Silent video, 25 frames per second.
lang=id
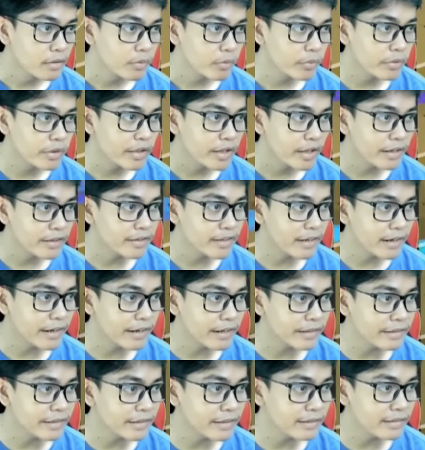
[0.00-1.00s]
Wih, ada jalan
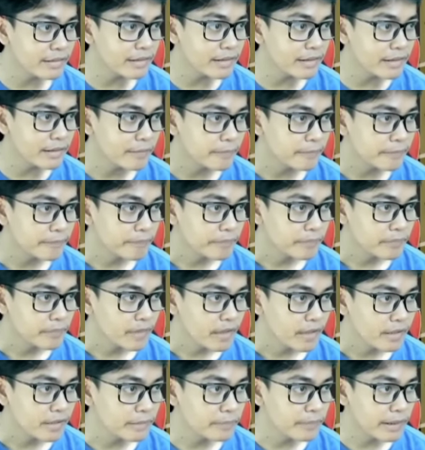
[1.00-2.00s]
lagi ke sini.
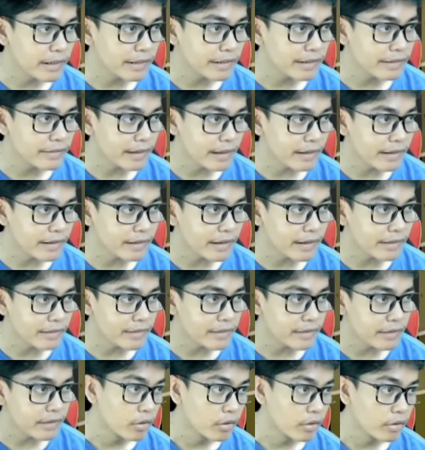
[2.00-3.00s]
Ini balik ke sana nggak
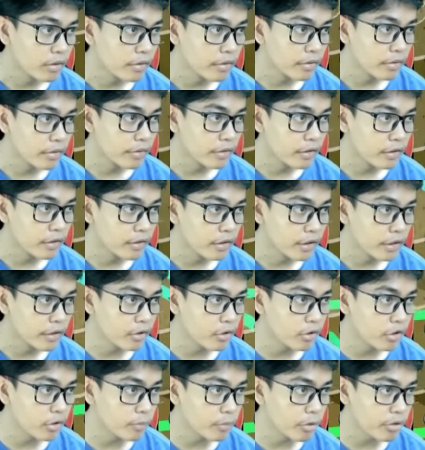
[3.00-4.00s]
sih?
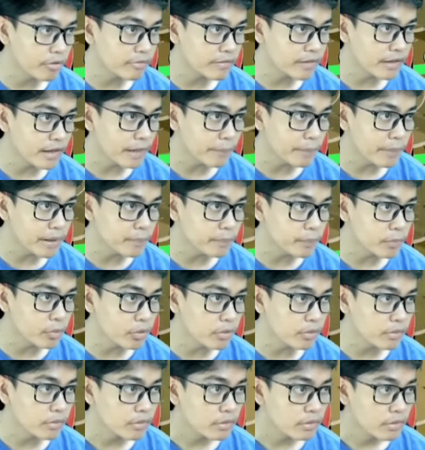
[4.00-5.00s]
Ayo, monster
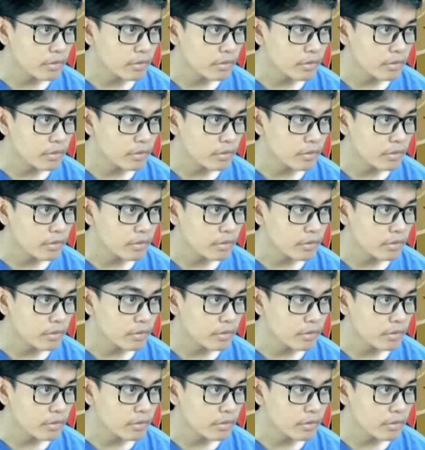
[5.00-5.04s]
apapun.